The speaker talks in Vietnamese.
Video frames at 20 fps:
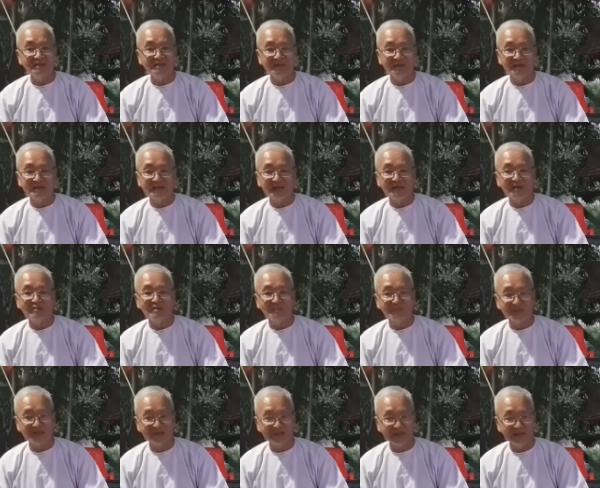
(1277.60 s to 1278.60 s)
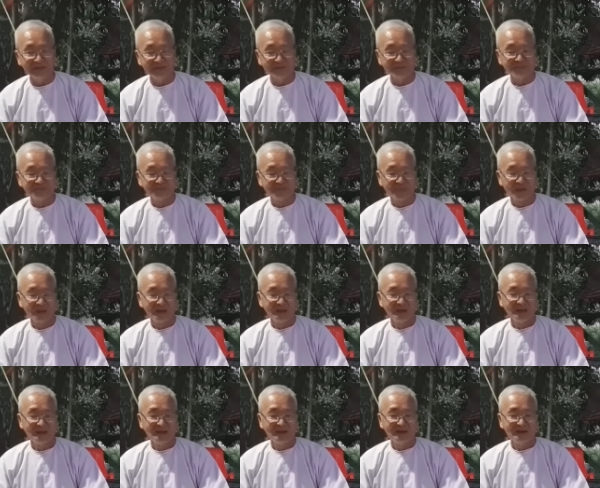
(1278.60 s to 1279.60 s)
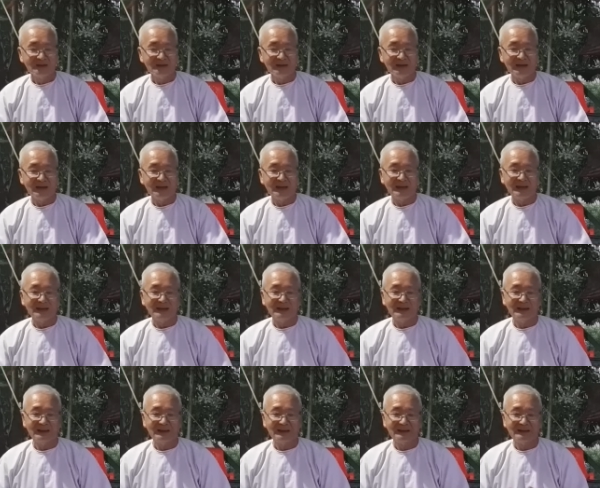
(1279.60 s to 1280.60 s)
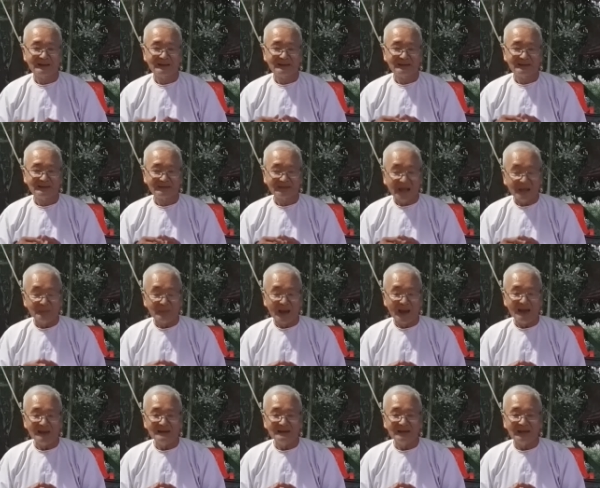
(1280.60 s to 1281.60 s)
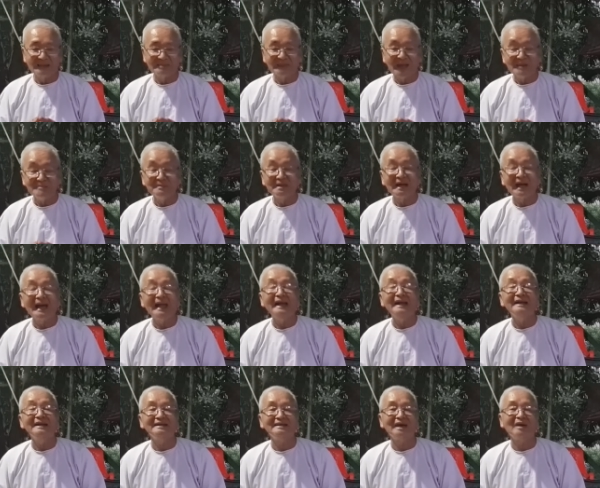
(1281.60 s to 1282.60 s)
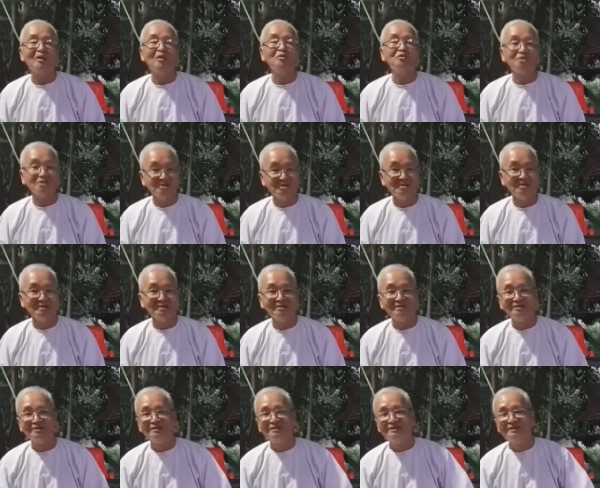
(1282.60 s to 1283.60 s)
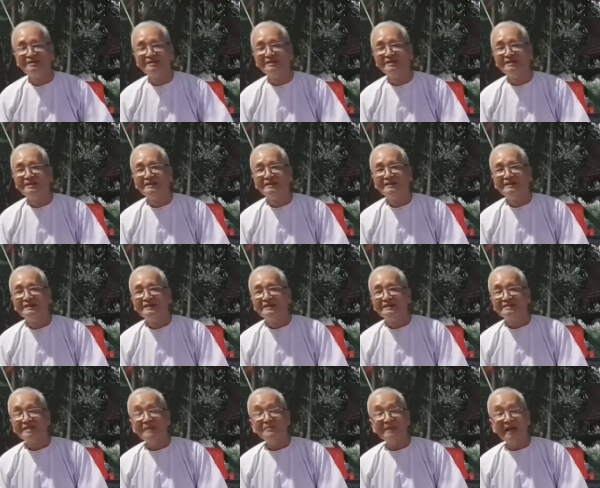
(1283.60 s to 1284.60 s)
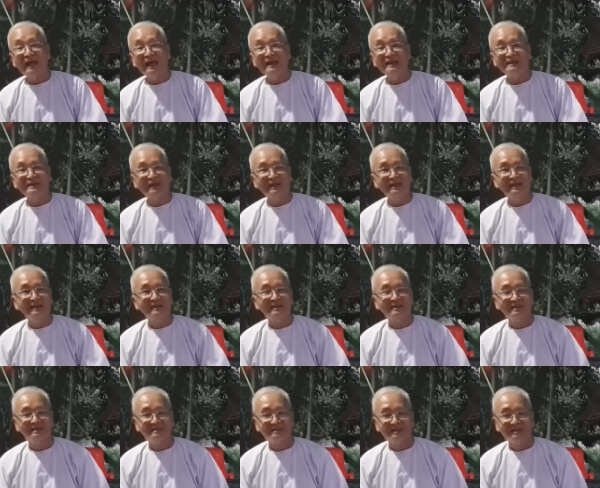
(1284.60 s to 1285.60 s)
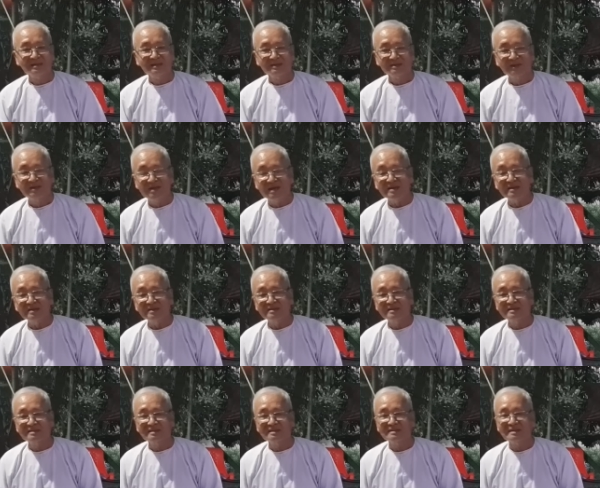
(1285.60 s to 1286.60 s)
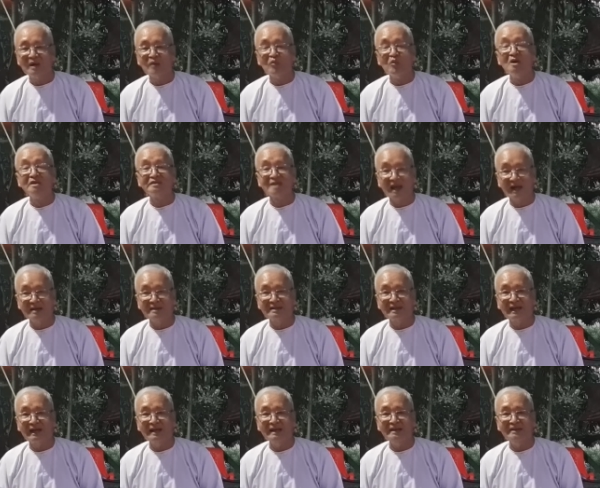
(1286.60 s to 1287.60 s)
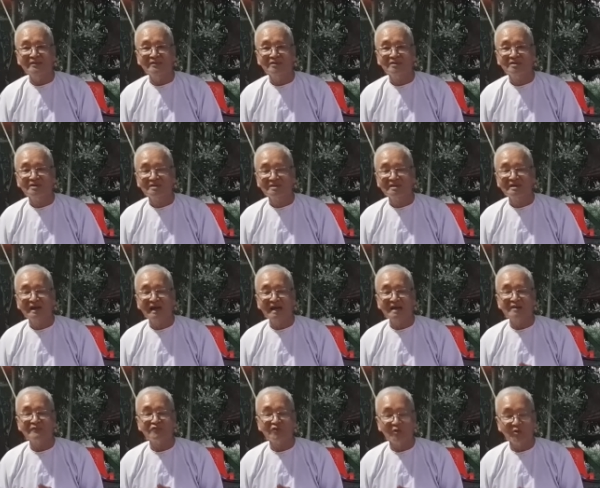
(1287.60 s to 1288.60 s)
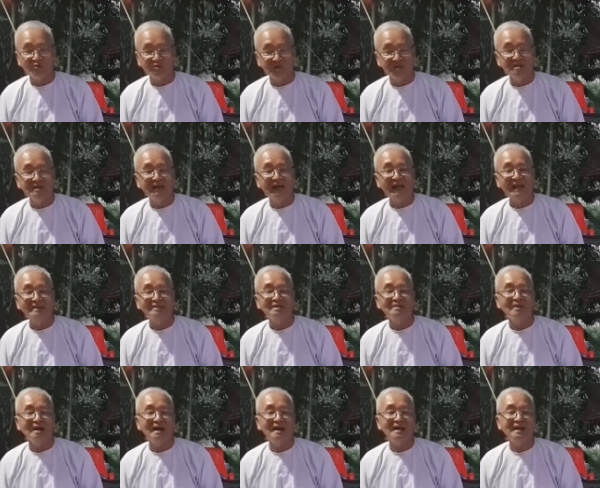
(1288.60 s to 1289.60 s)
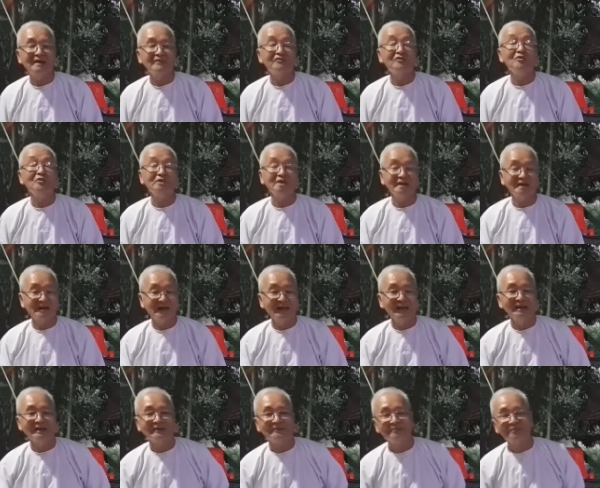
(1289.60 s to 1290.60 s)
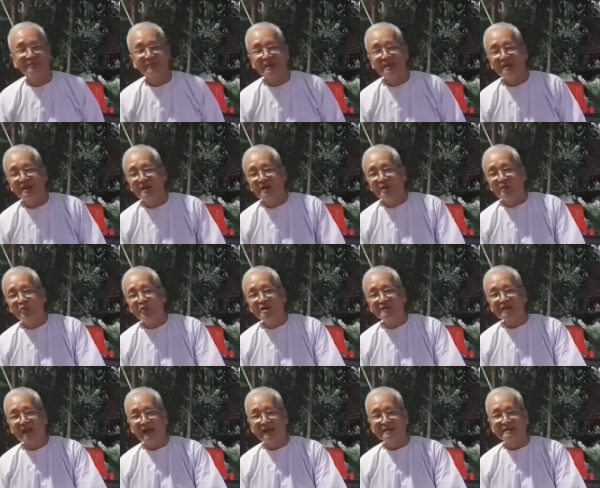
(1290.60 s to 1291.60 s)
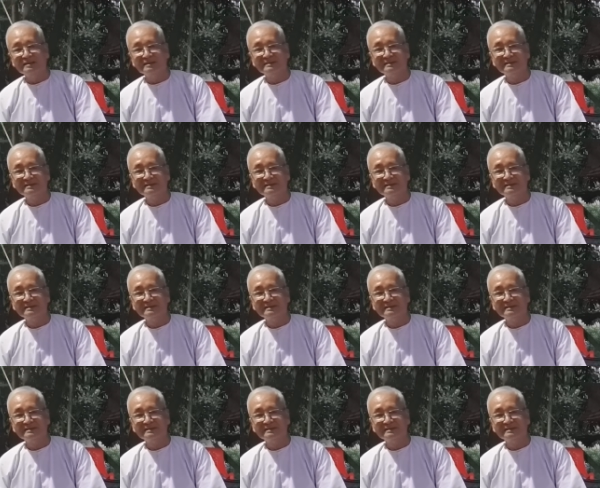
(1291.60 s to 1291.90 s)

thánh hiền dạy đạo làm người á, là căn bản là tam can và ngũ thường tam can là gì thứ nhất là quân thần can thứ hai là phụ tử can thứ ba là phu thê can quân thần